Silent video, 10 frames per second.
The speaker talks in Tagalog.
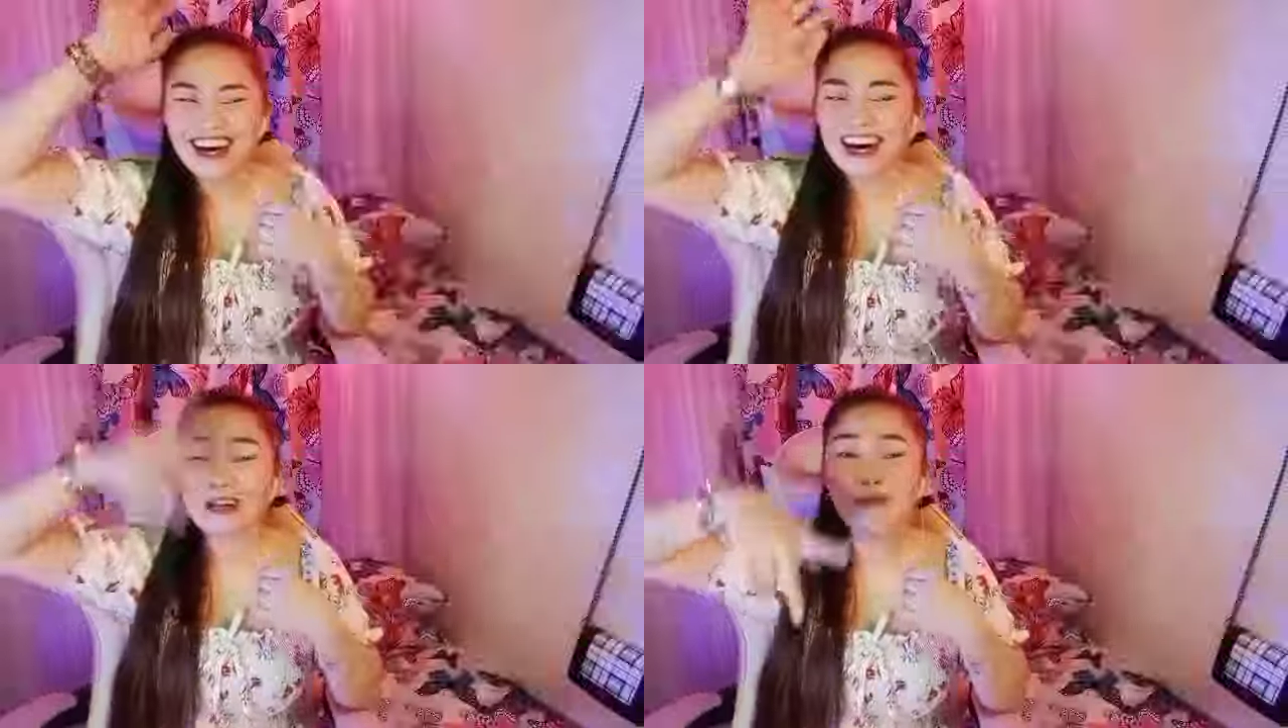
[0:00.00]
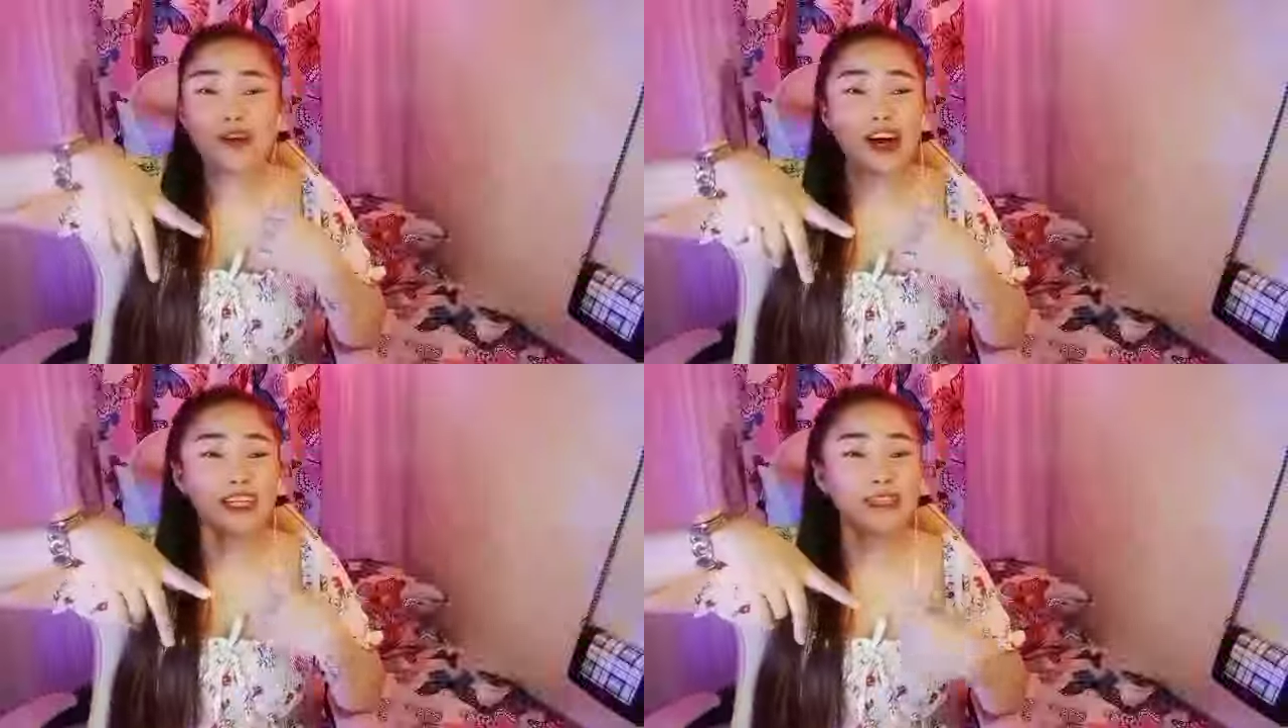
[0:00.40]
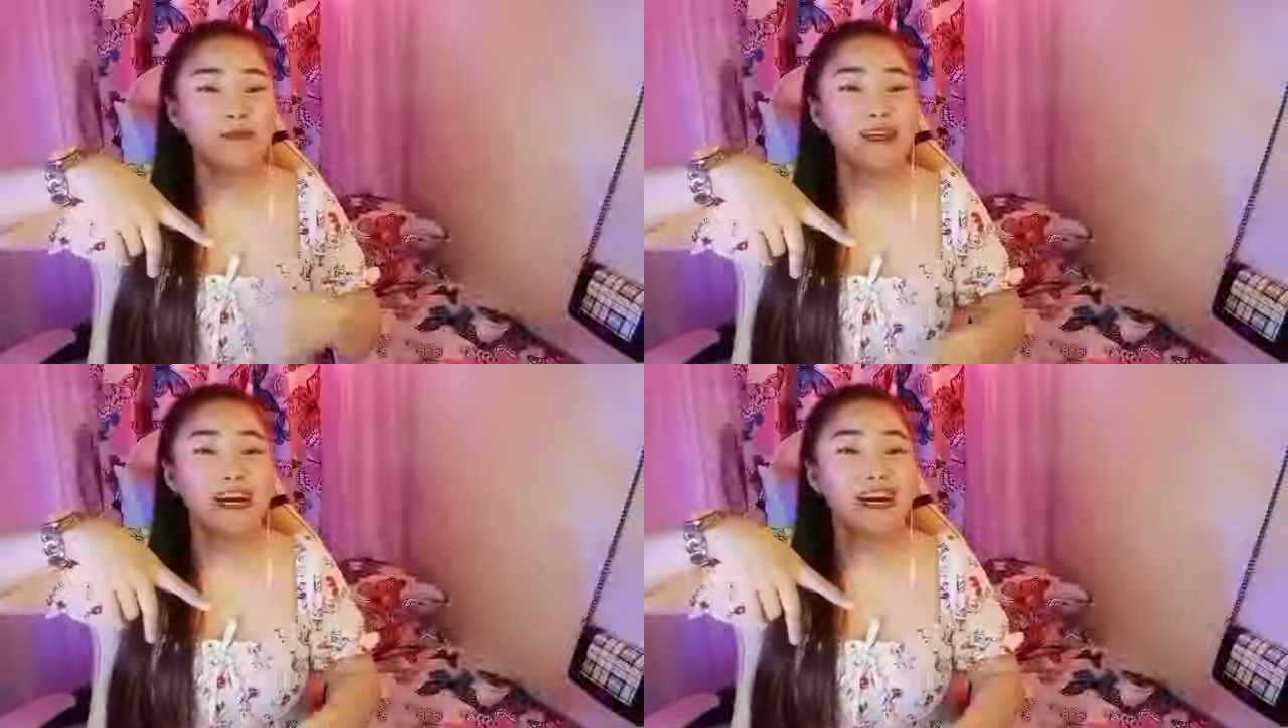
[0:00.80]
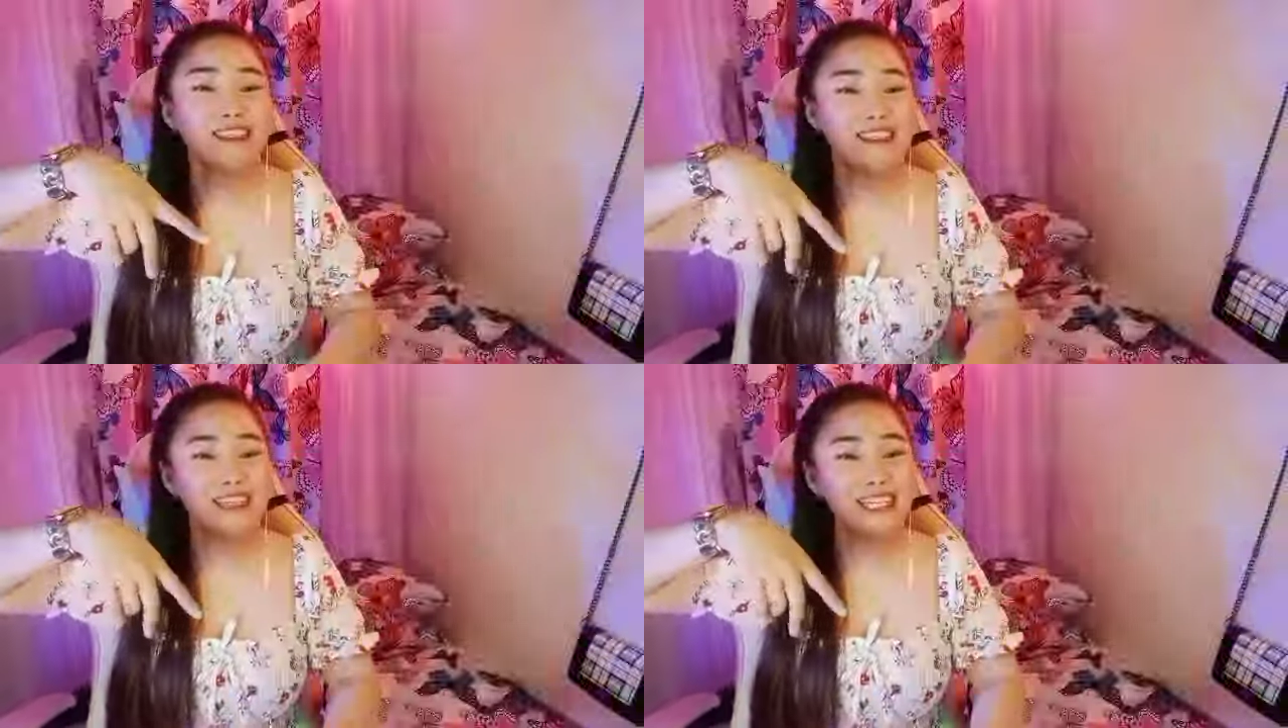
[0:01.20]
Alam nyo kahit sa
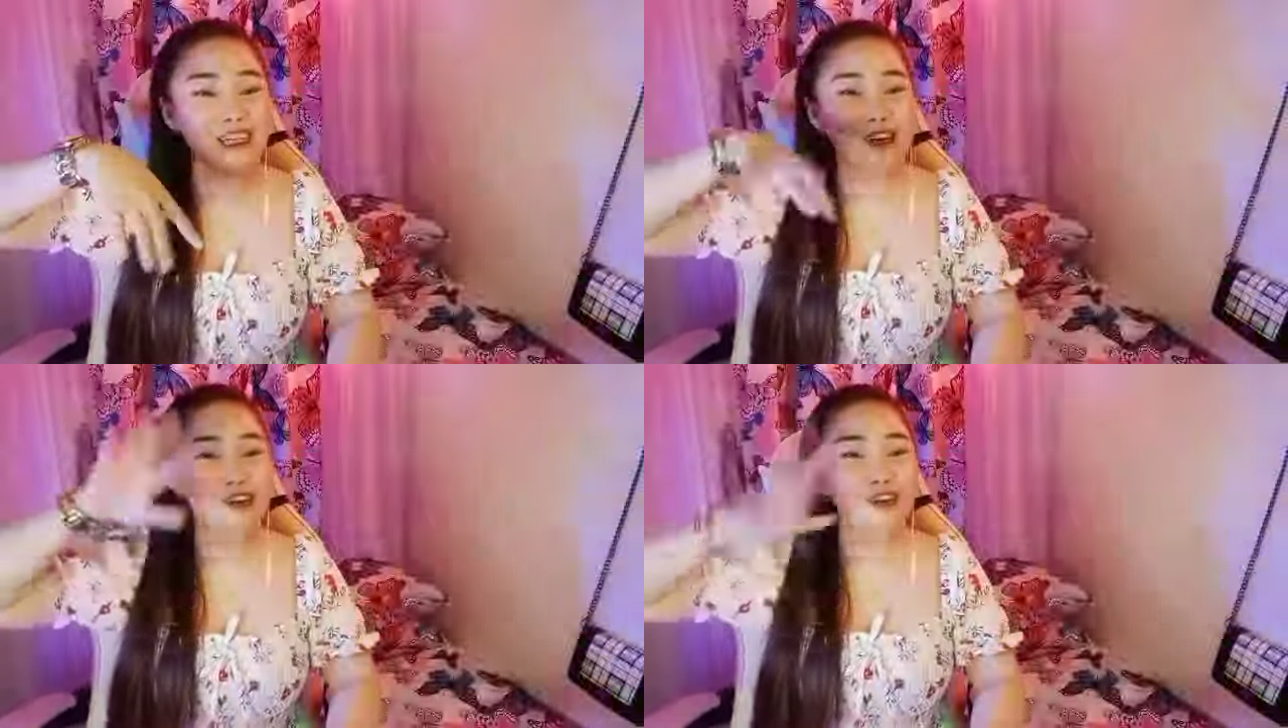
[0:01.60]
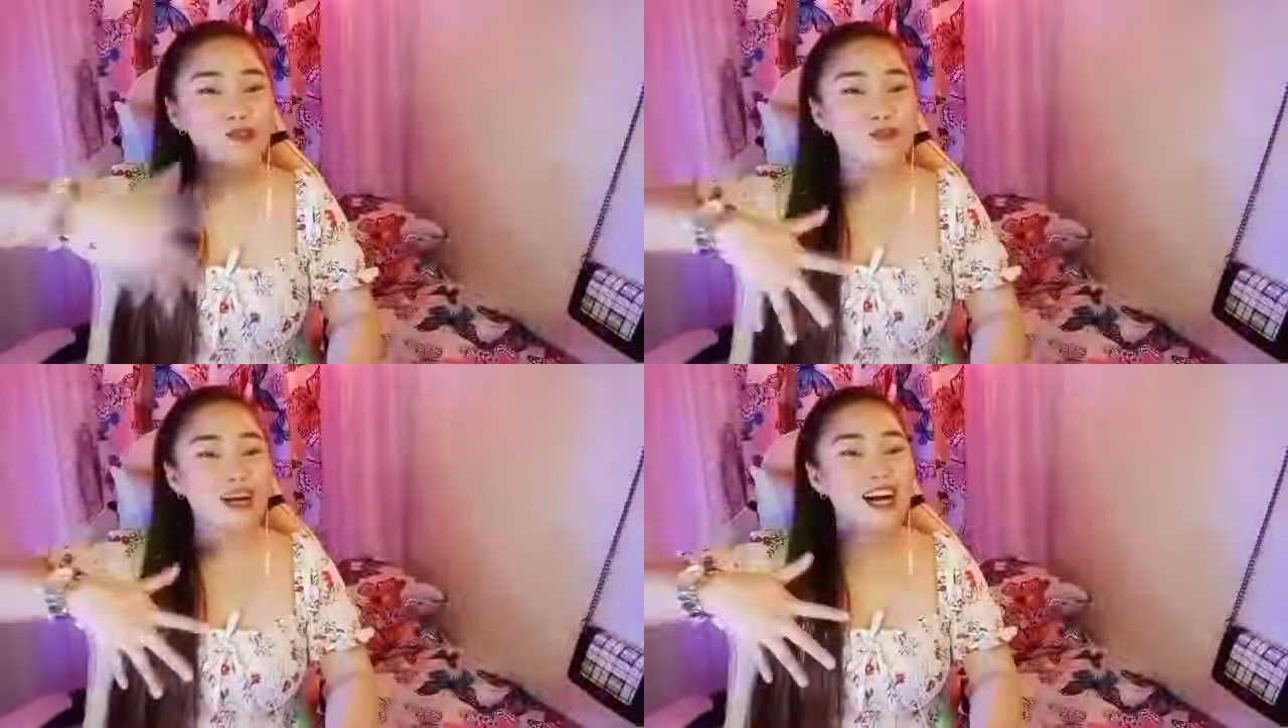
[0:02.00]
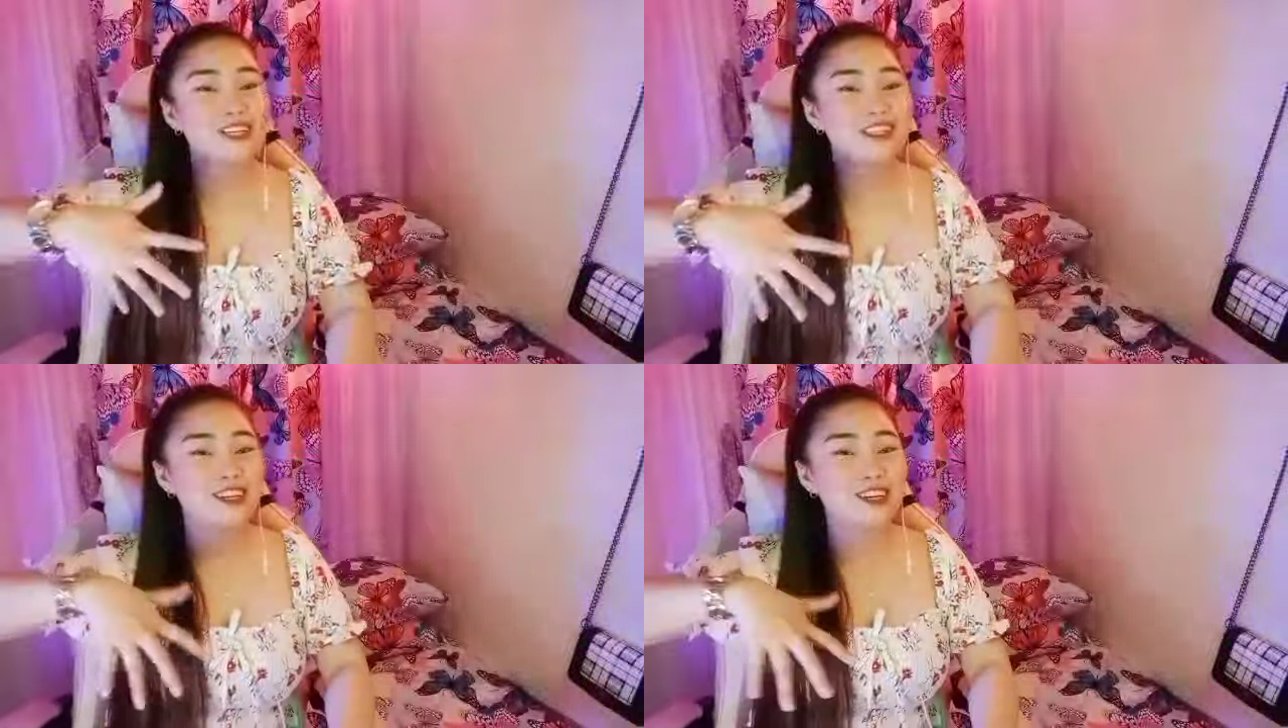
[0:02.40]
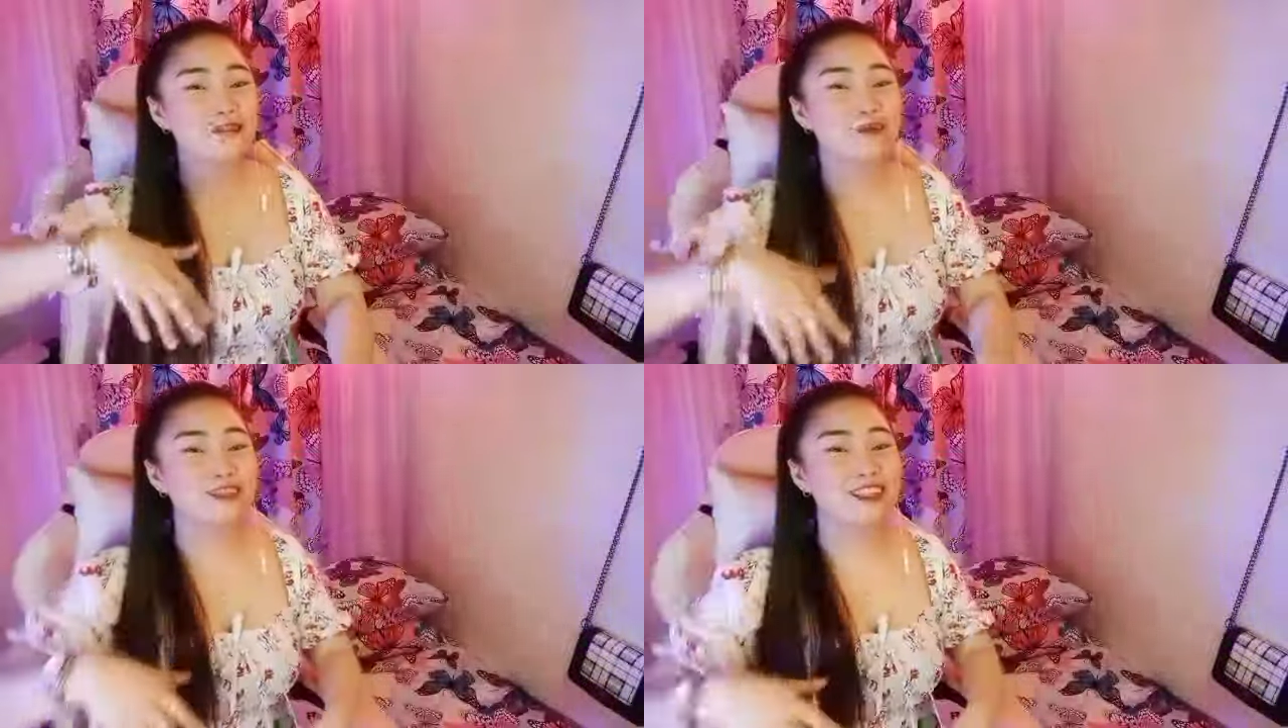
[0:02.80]
pag-alter ego or yung pag-underground
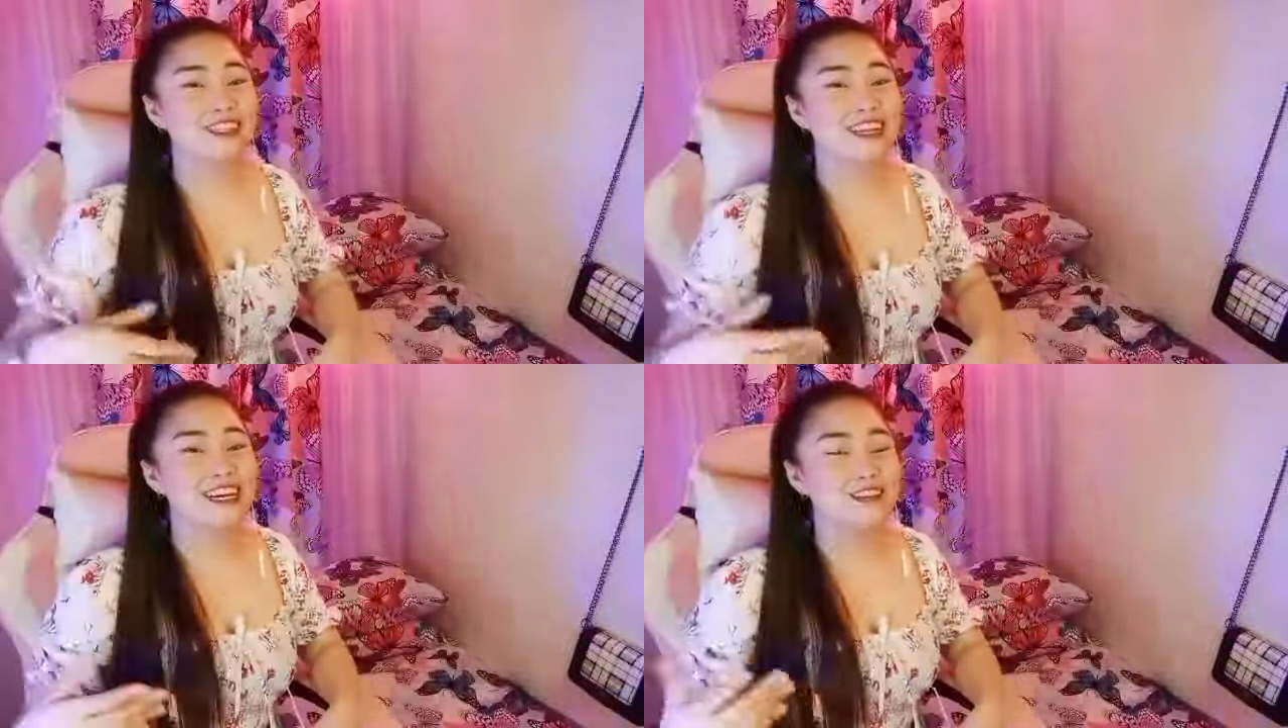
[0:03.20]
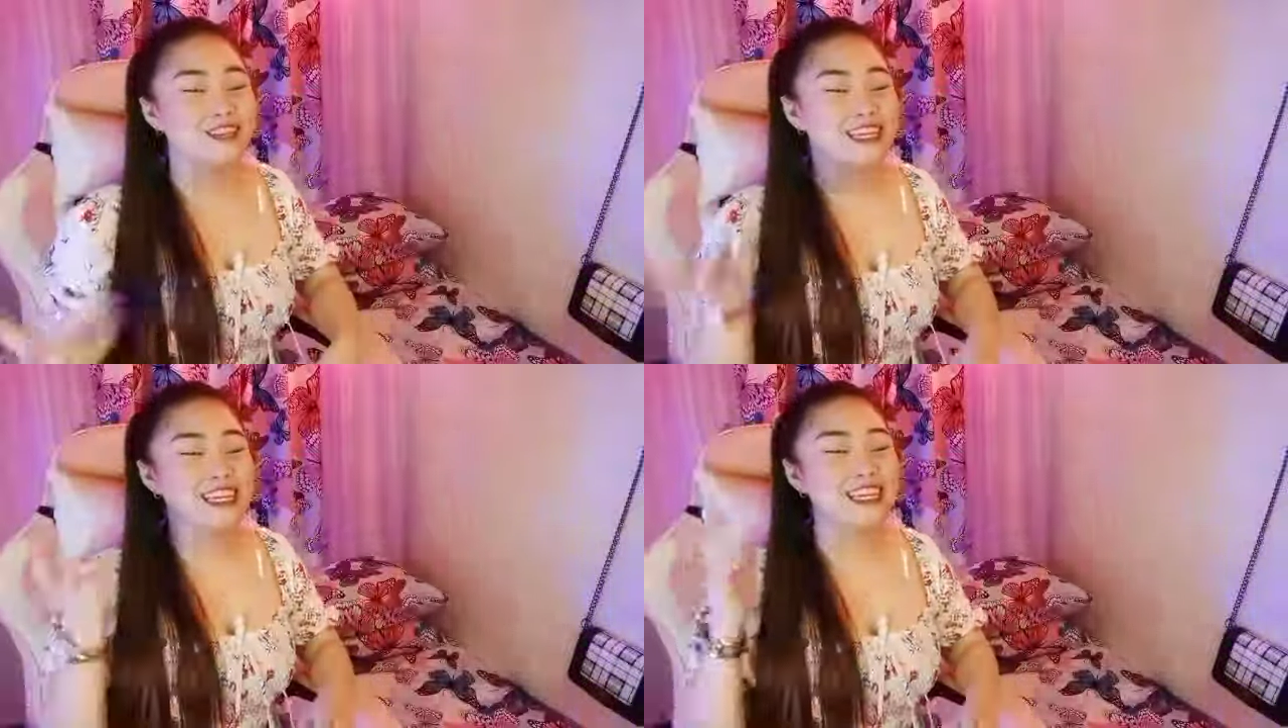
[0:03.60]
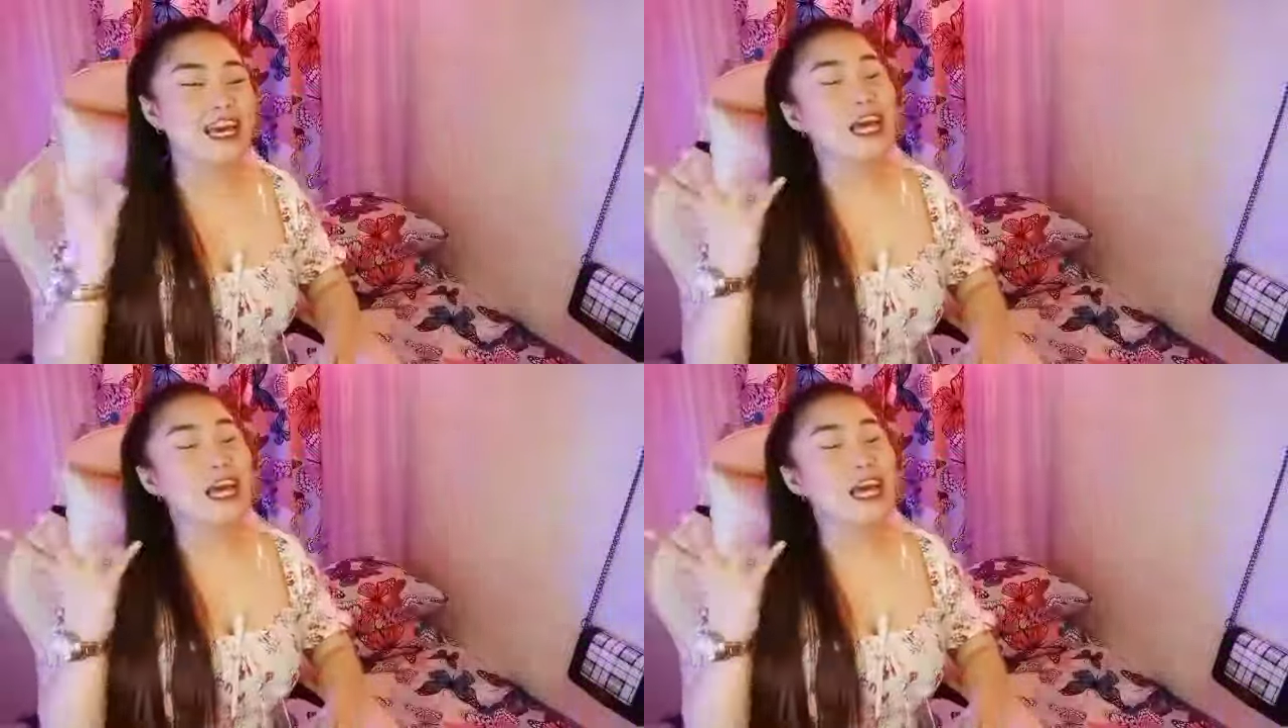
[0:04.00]
boses di ano ni